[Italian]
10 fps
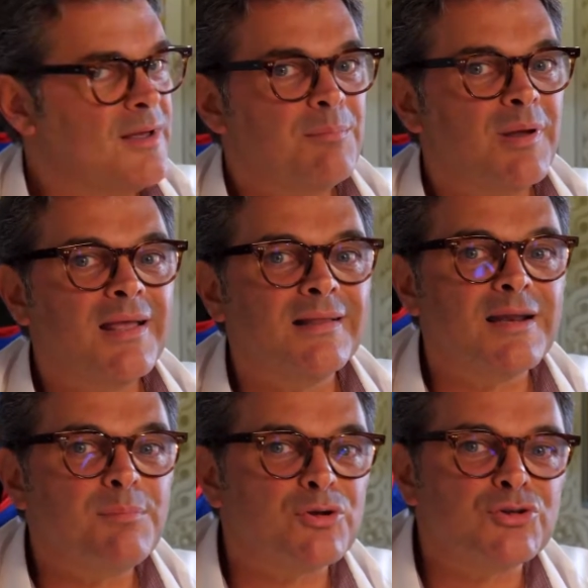perché
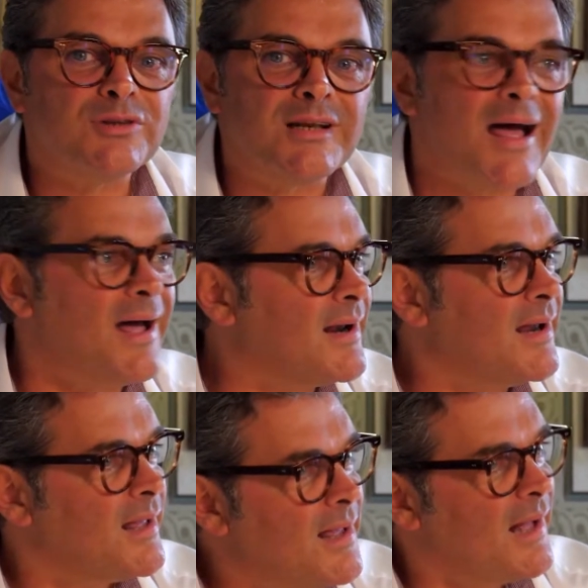andremo a
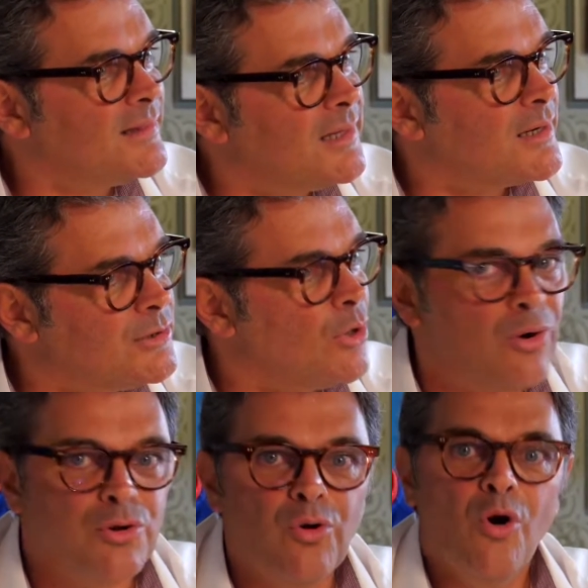sottrarre al
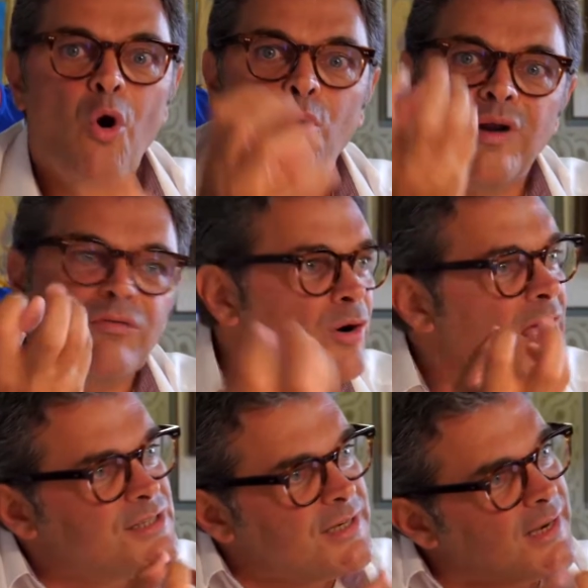territorio una
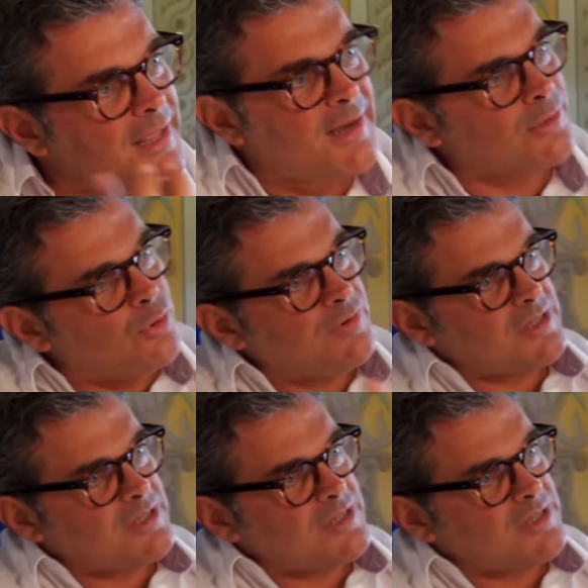voragine nera dove